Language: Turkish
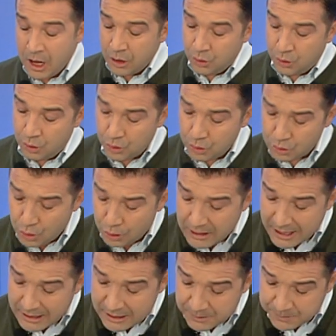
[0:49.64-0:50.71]
100
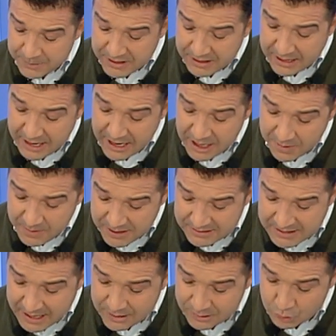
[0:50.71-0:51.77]
dolarlık bir
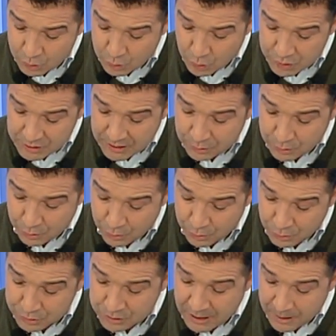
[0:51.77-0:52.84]
erimeden söz
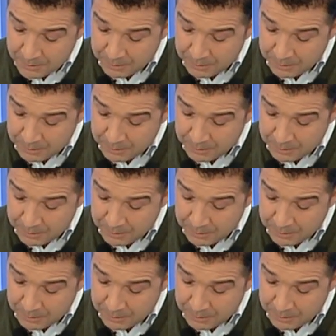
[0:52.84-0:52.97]
ediyoruz.